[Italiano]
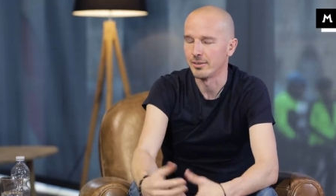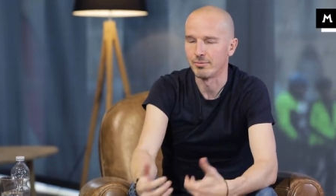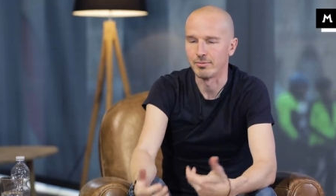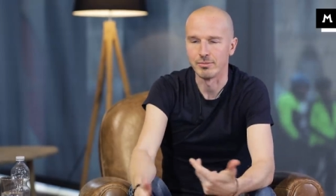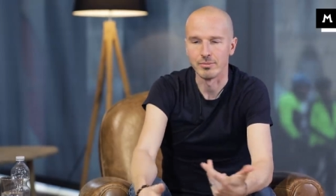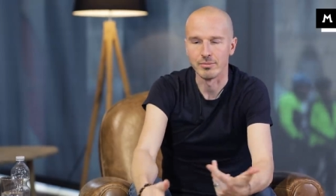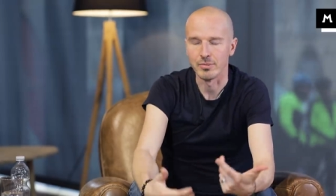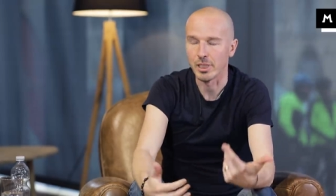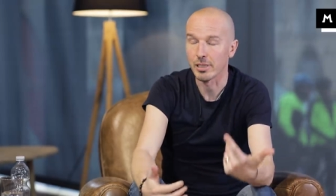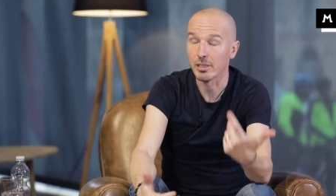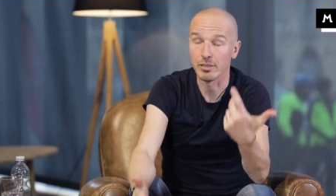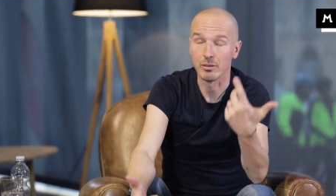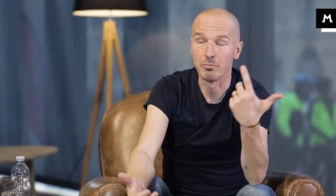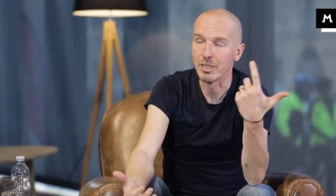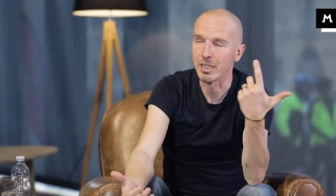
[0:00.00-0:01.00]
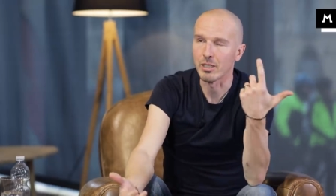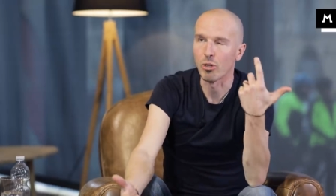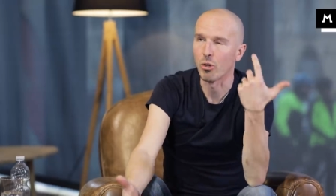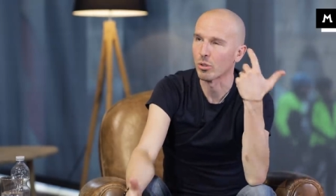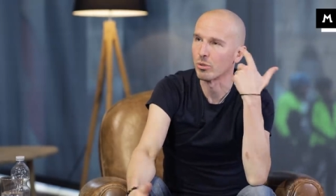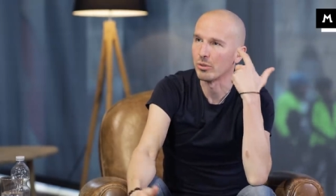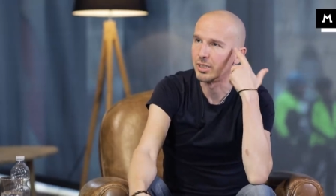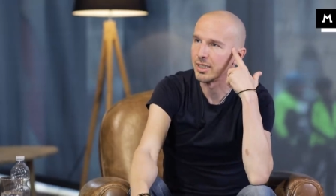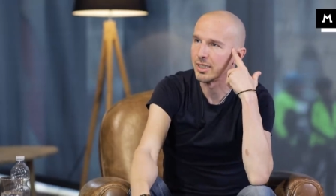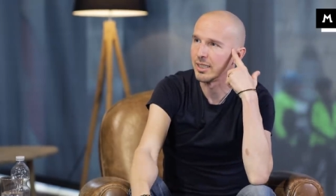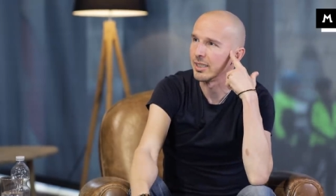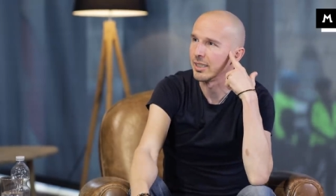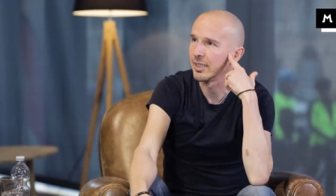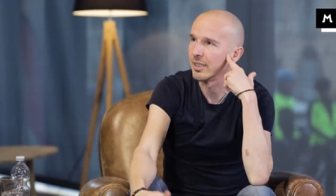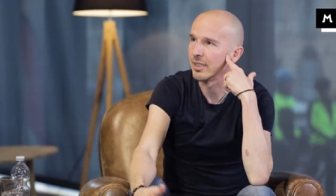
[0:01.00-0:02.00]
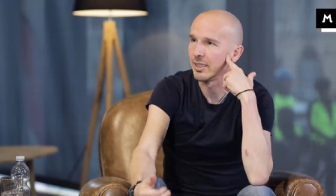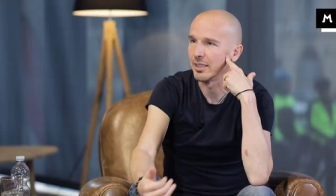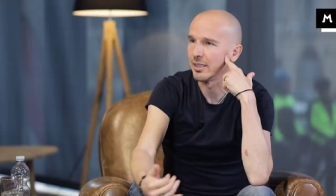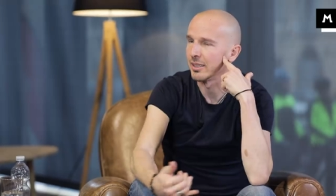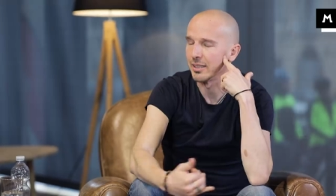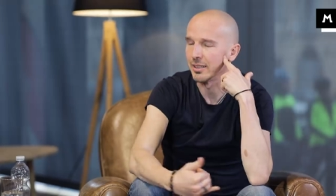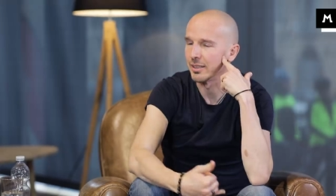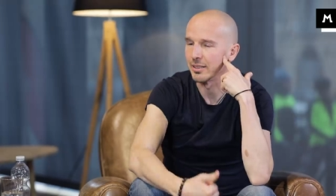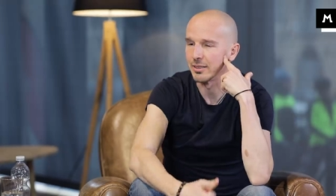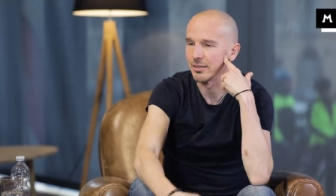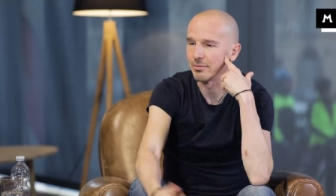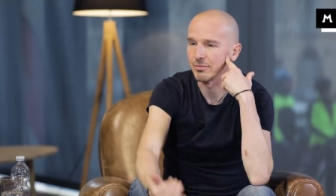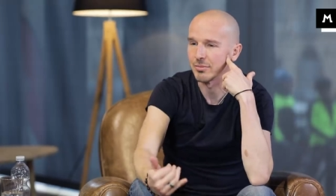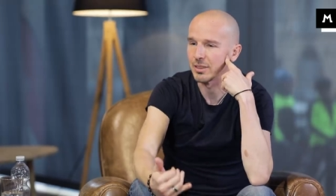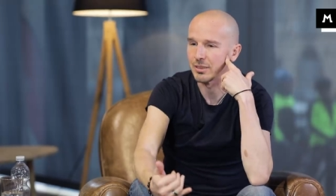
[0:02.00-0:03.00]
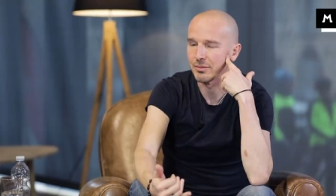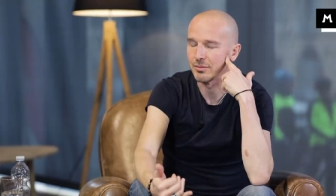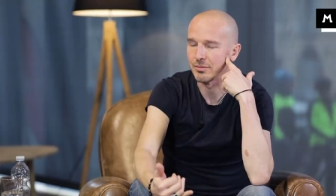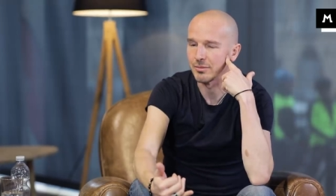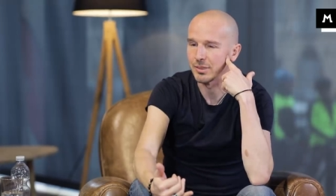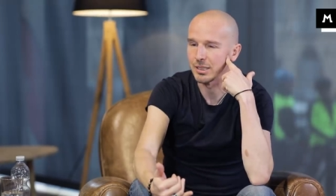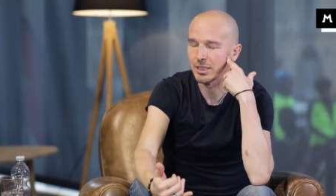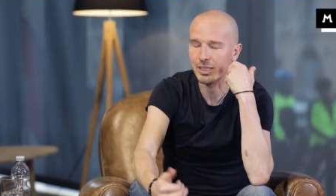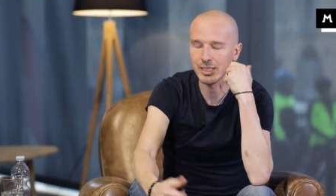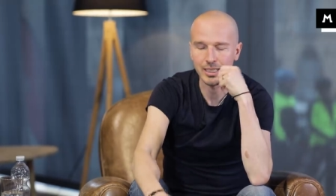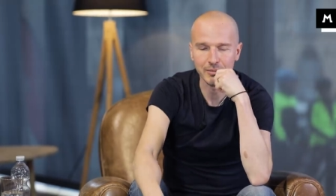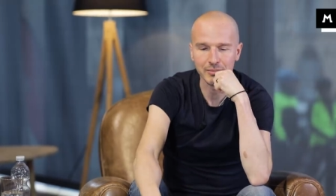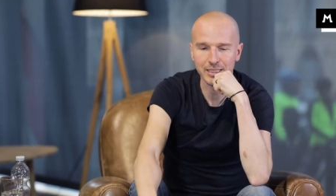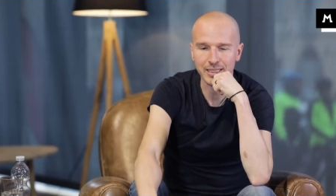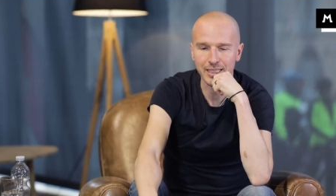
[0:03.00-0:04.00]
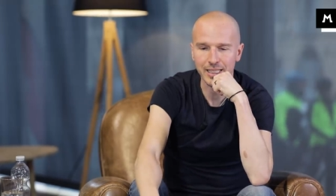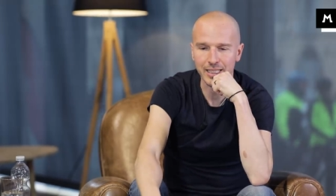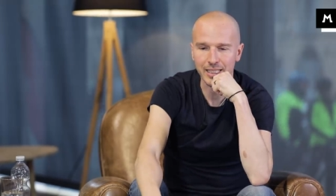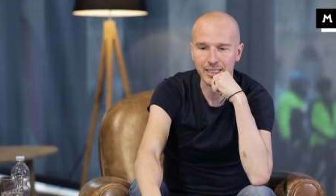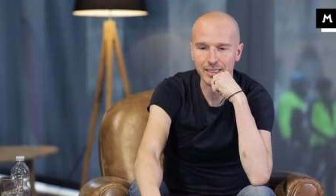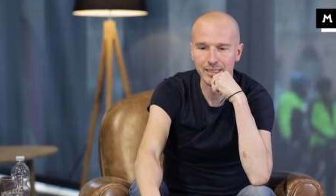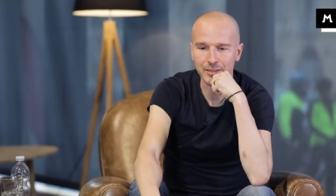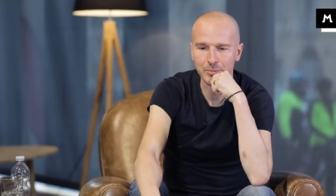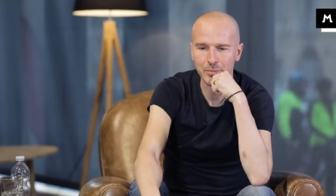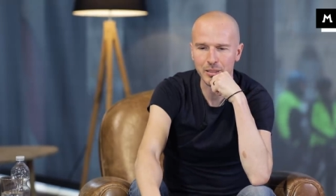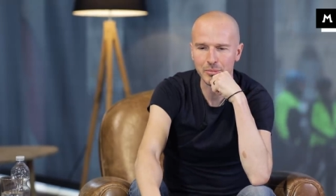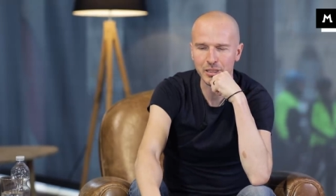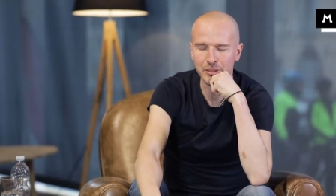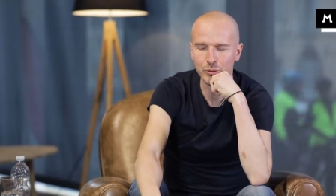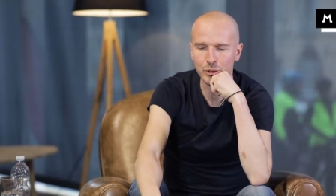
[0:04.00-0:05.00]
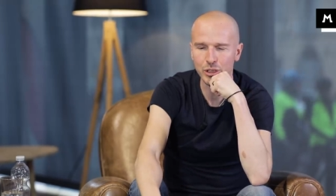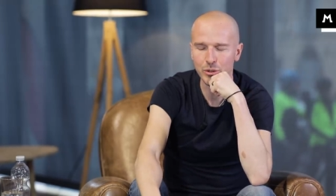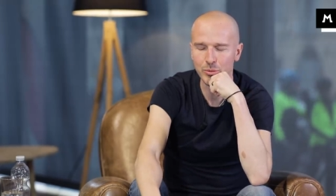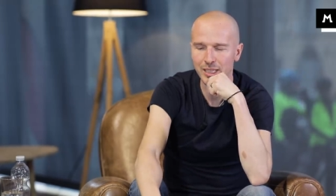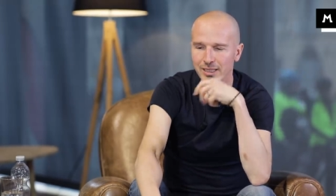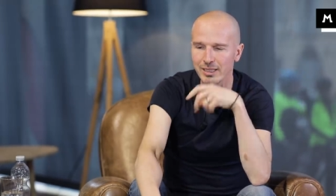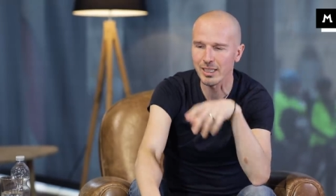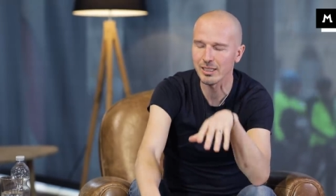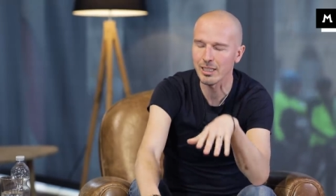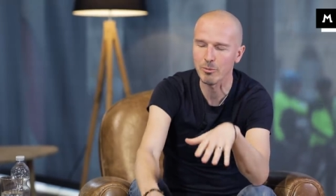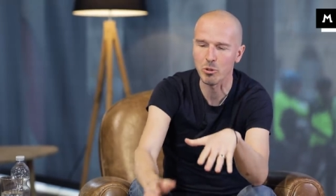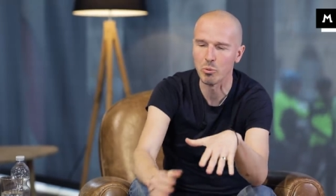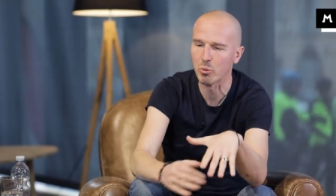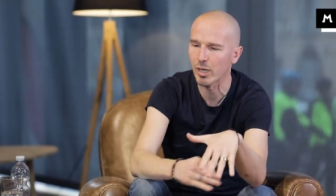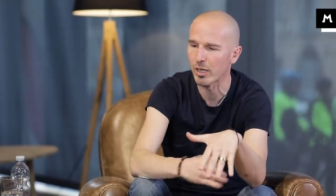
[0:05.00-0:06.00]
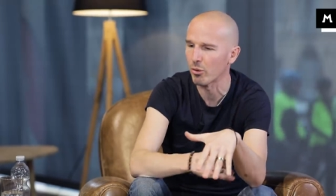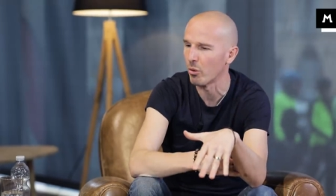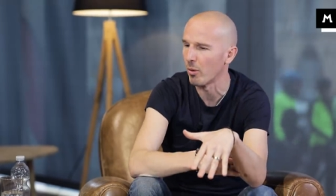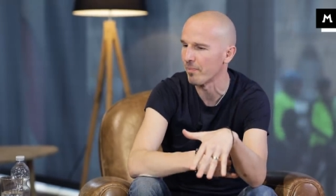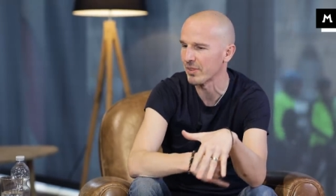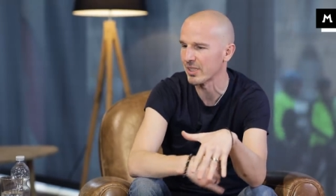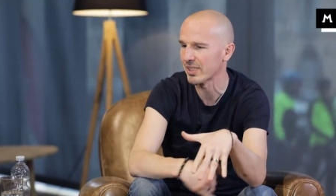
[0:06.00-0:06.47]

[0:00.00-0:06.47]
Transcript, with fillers: ehm, non mi ricordo di chi, Porca miseria, mi sfugge il nome della startup, comunque hanno